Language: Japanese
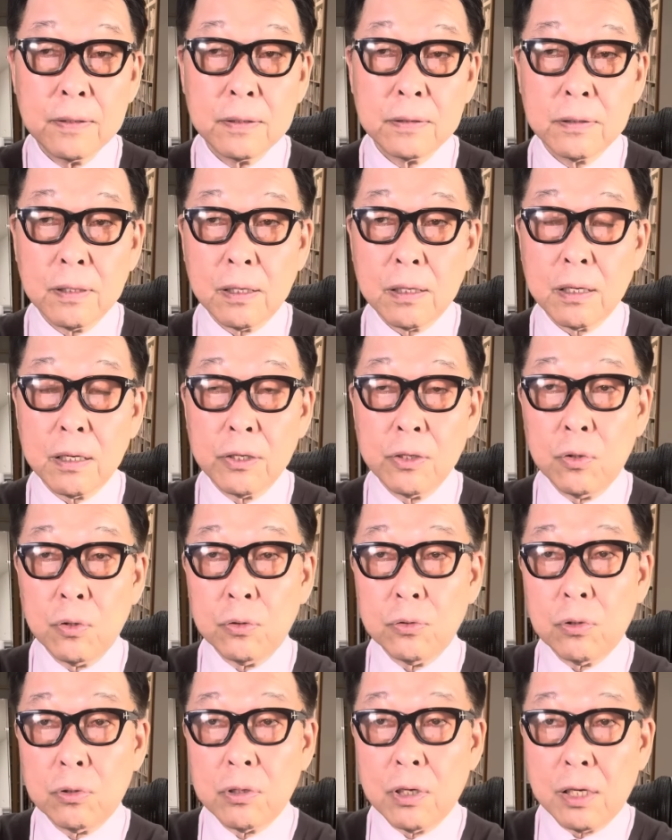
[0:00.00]
だから
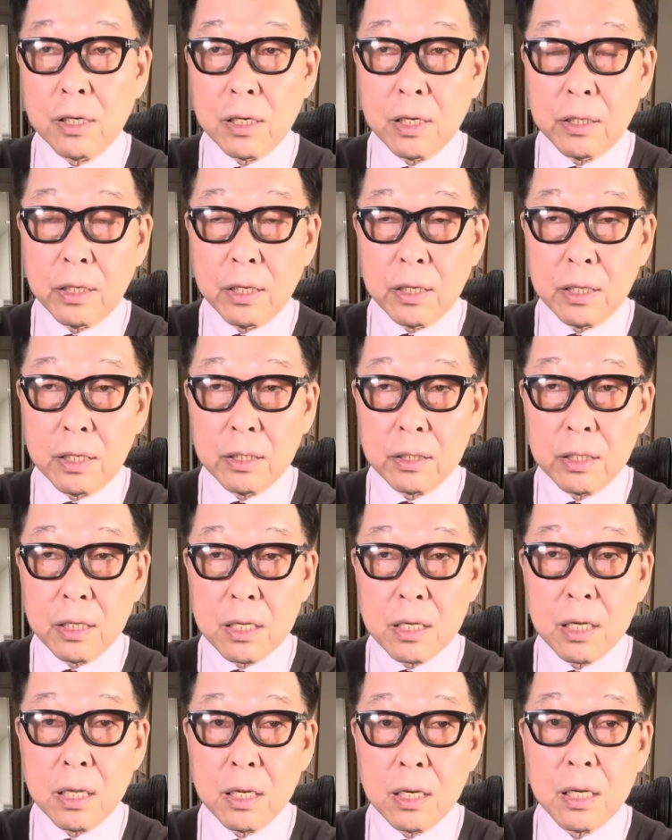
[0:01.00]
4の段階で行かなきゃ
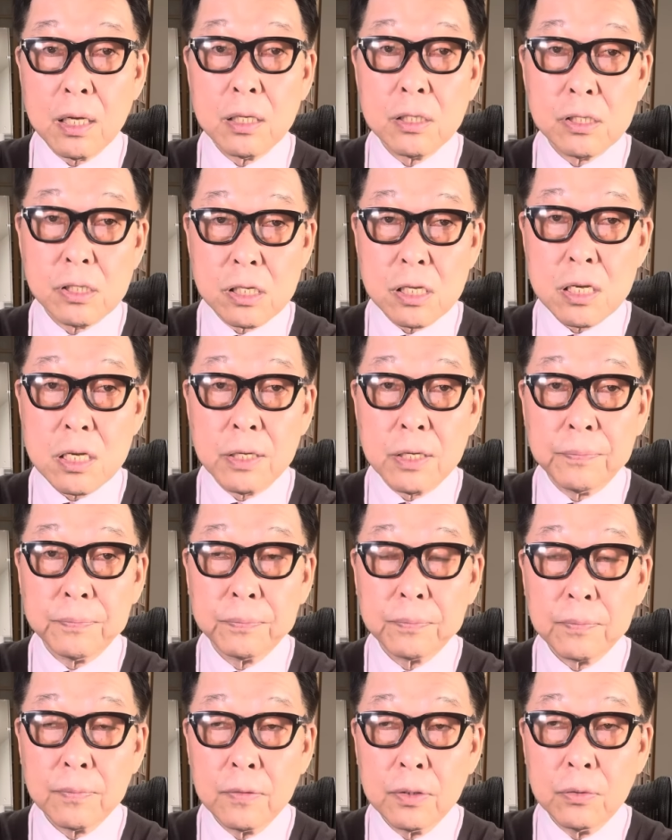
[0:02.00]
いけないし、
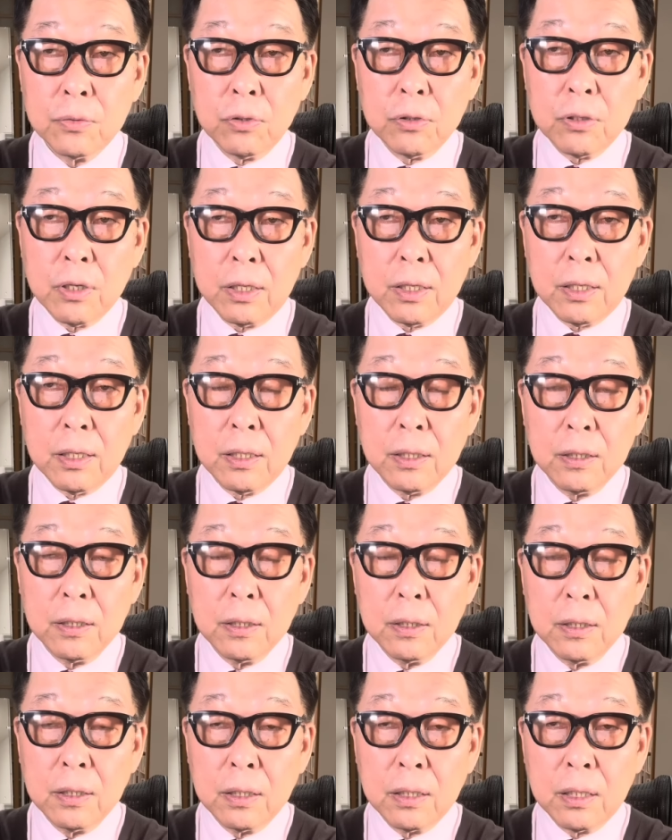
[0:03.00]
それから、
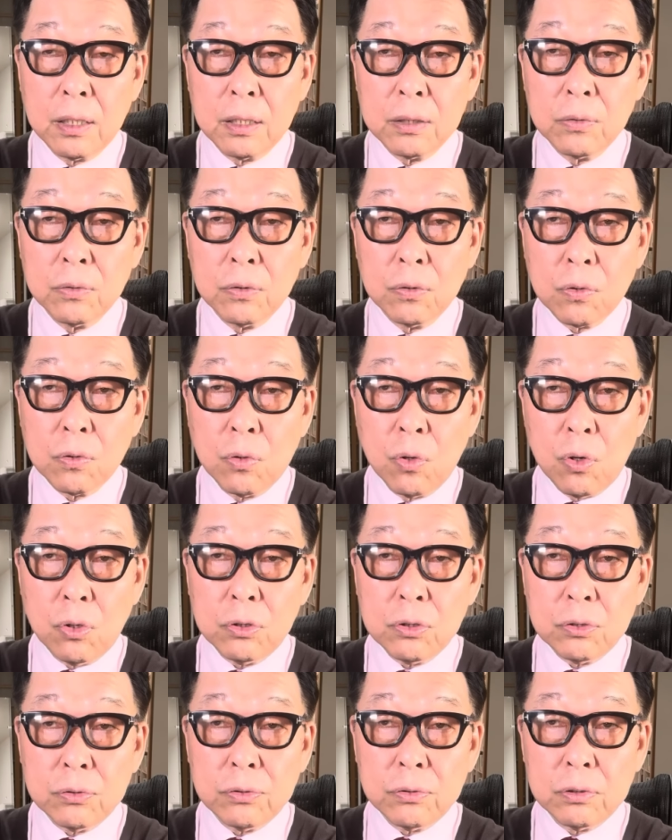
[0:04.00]
あの、こう
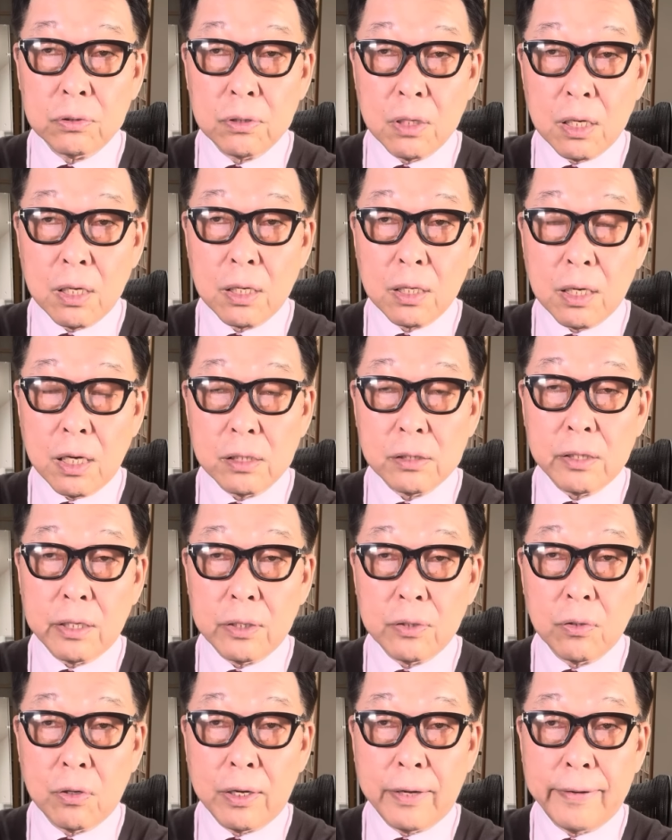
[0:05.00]
いうふうな河
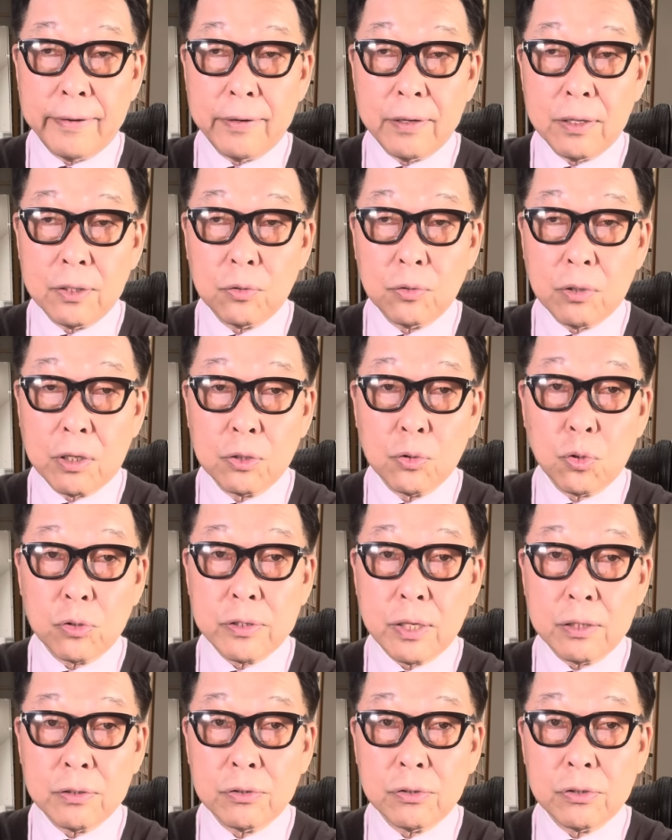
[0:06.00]
川の氾濫とか土
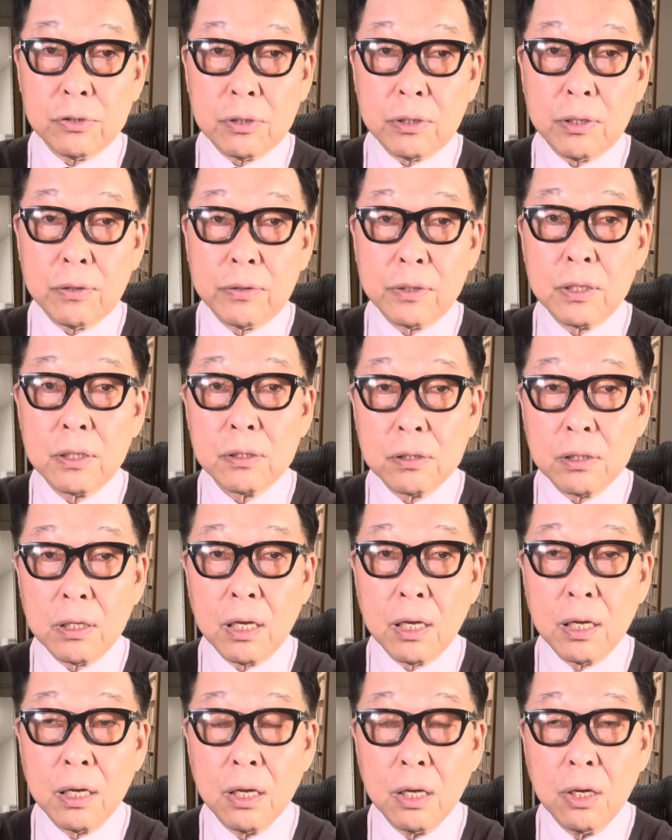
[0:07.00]
砂崩れはです
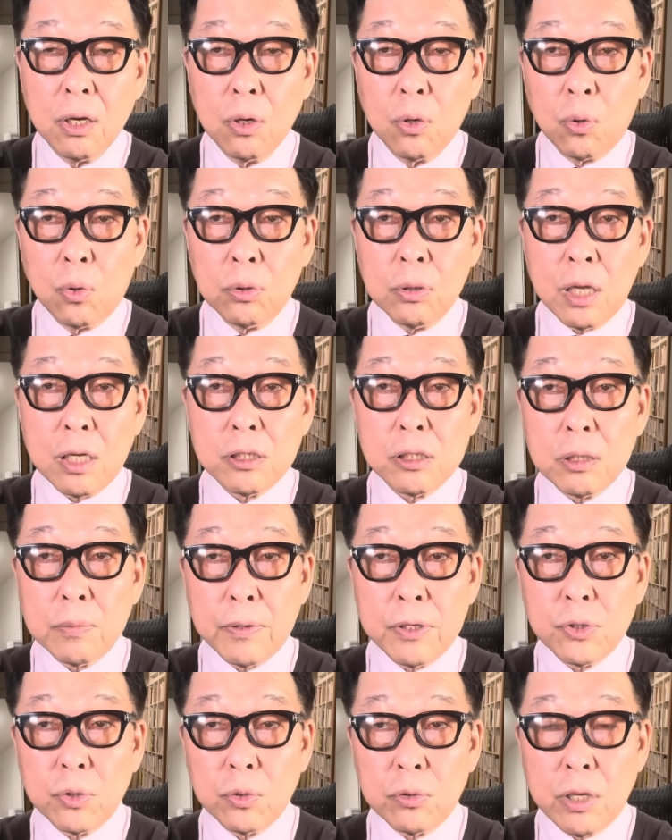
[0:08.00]
ね、同じ
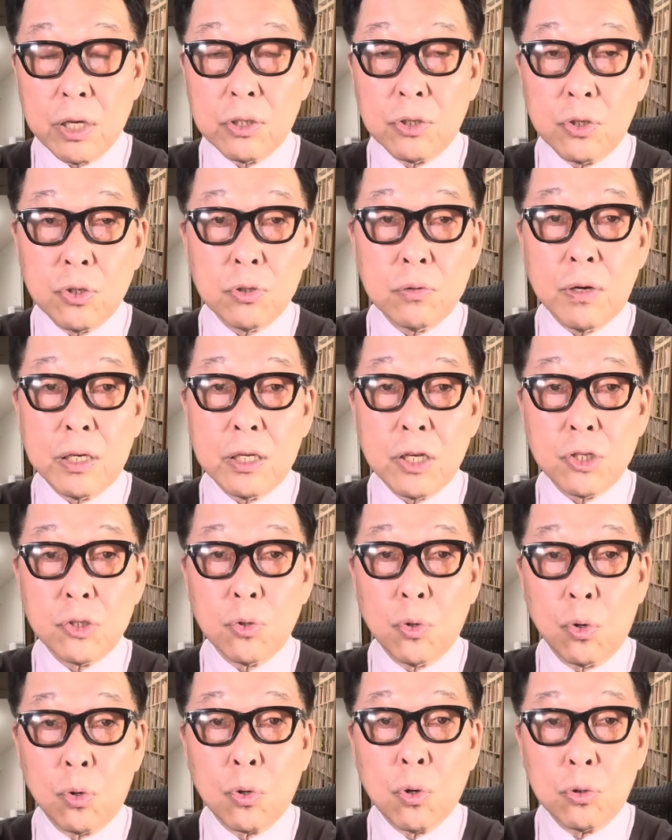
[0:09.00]
場所で9割以
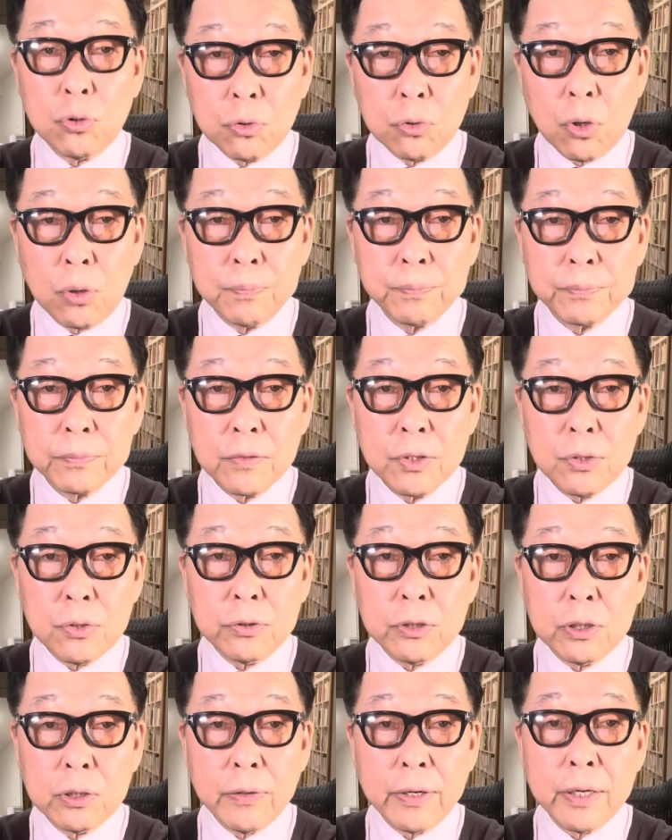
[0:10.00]
上起こるという
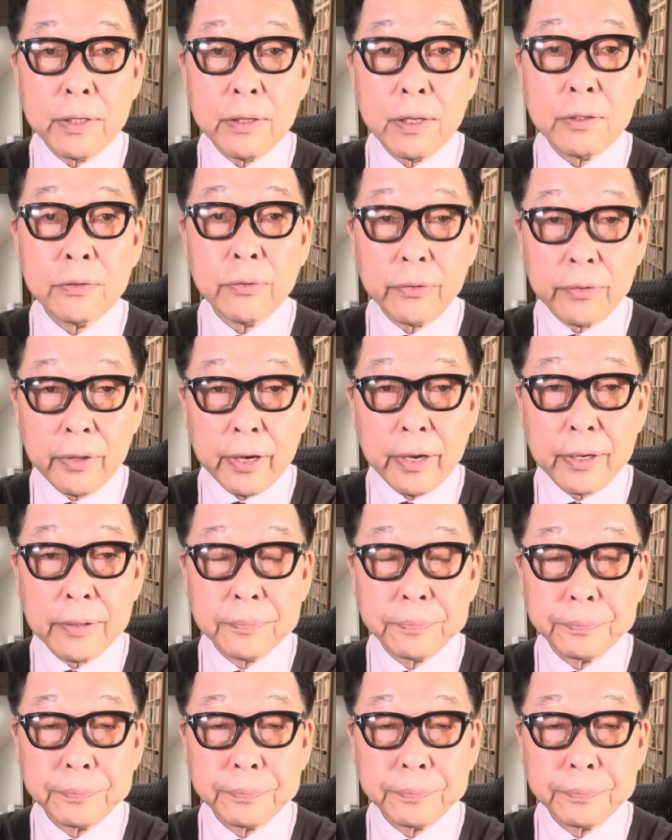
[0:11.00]
ふうに言われてるので、